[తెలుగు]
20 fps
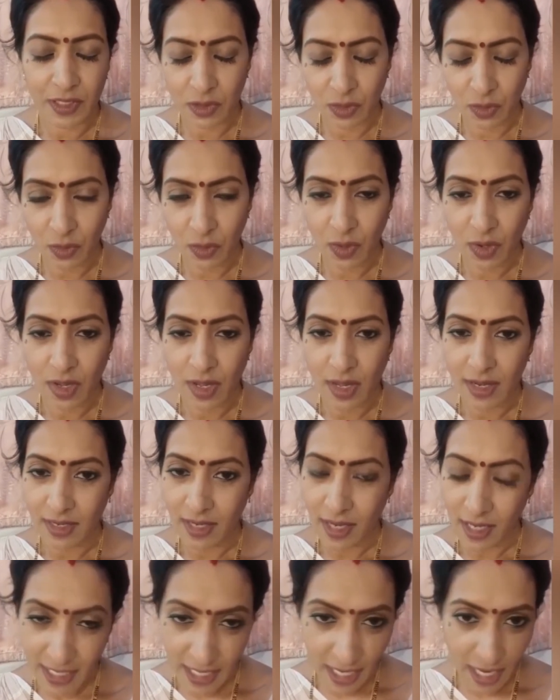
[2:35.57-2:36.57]
సో
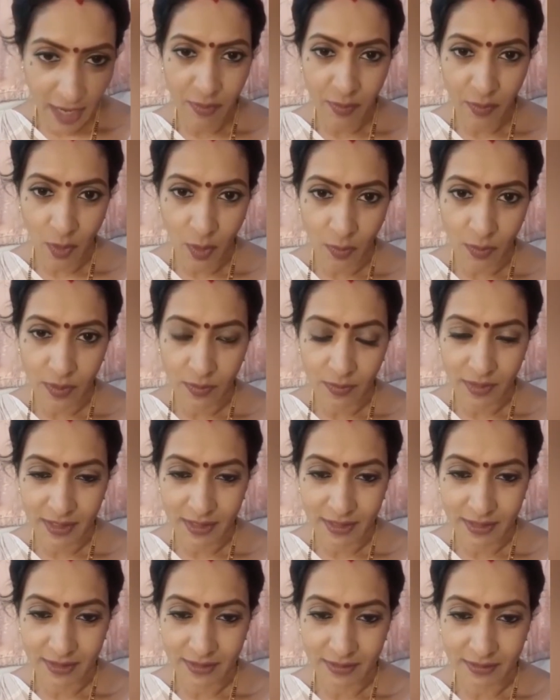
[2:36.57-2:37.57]
నాకేమీ ప్రాబ్లం
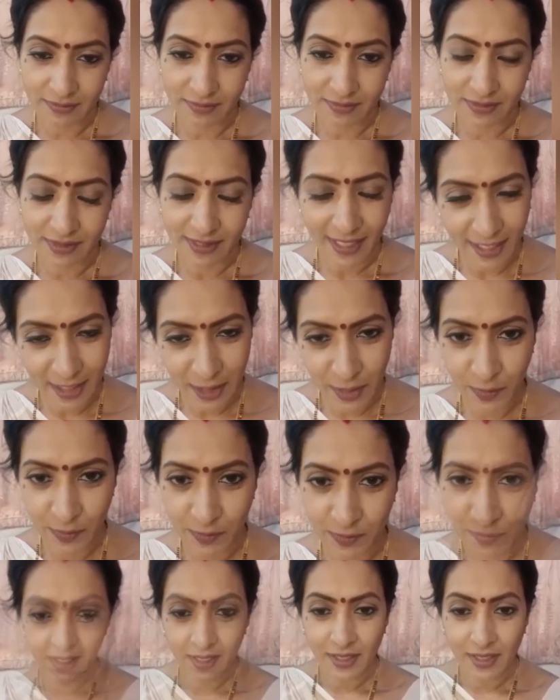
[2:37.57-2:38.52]
లేదండి థ్యాంక్ యూ